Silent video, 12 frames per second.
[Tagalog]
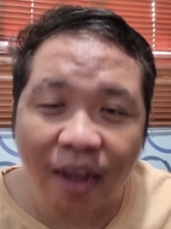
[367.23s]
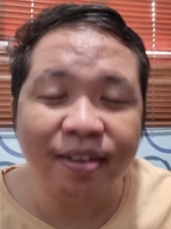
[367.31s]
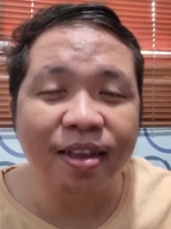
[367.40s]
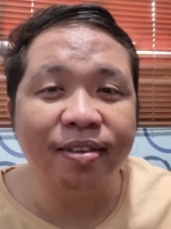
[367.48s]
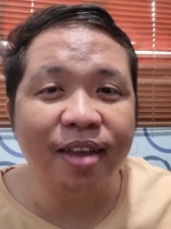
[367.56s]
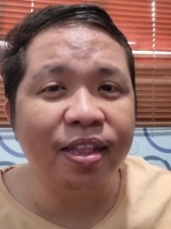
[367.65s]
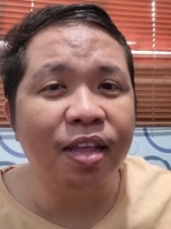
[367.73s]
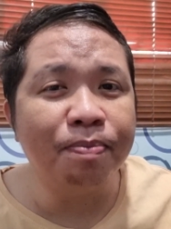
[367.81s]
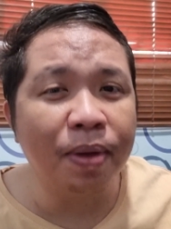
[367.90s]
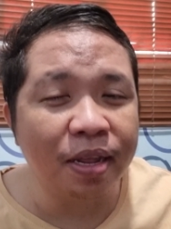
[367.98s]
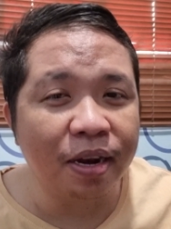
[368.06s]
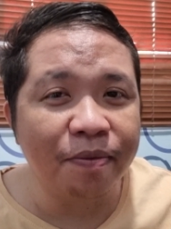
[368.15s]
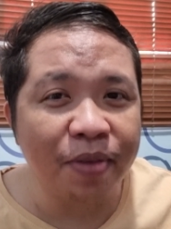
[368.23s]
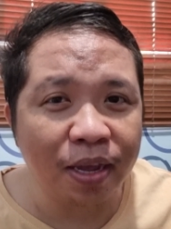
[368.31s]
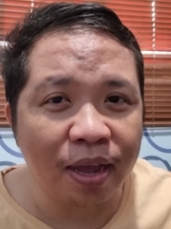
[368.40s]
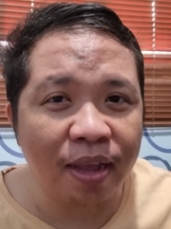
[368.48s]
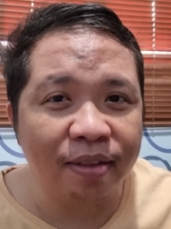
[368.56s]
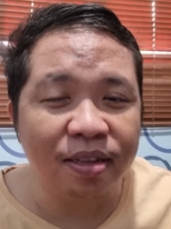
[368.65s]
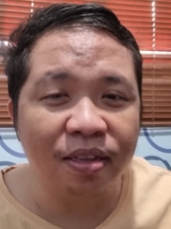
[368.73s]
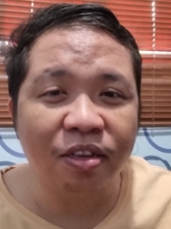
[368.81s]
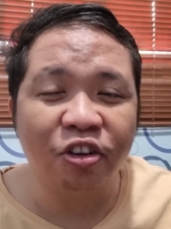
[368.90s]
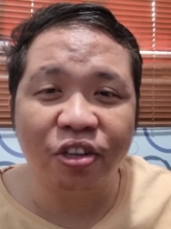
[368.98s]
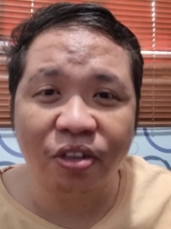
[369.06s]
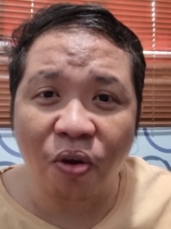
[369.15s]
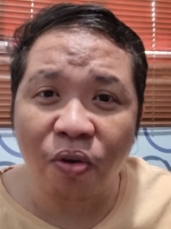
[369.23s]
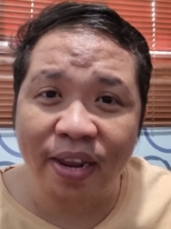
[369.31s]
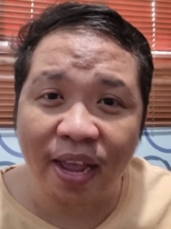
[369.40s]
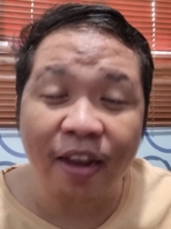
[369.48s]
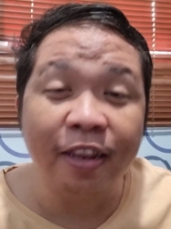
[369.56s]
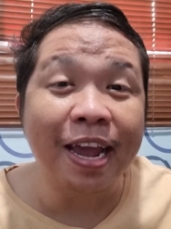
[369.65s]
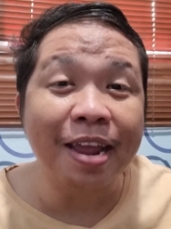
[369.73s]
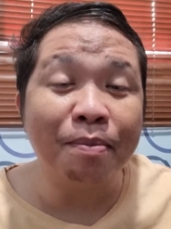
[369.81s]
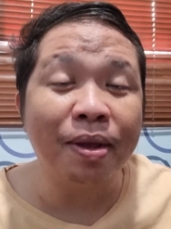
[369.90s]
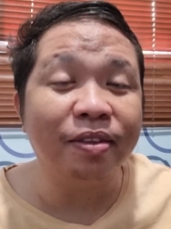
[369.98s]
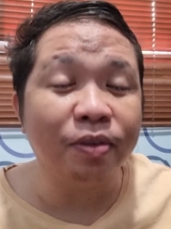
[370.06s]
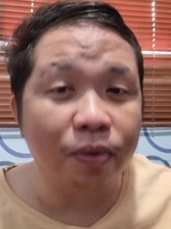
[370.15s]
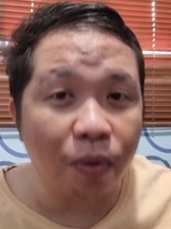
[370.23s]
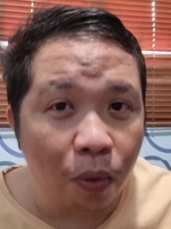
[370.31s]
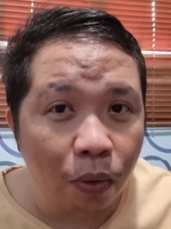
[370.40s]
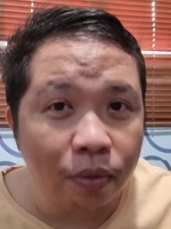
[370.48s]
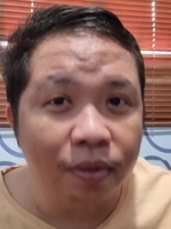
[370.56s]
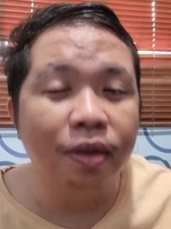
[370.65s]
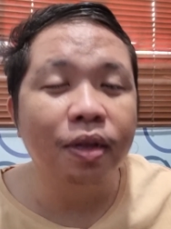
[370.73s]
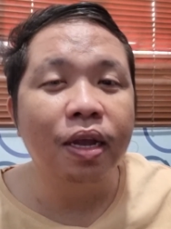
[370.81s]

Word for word: Kasi sa edad pa ni Rabia guys, is she's only a 9 months old.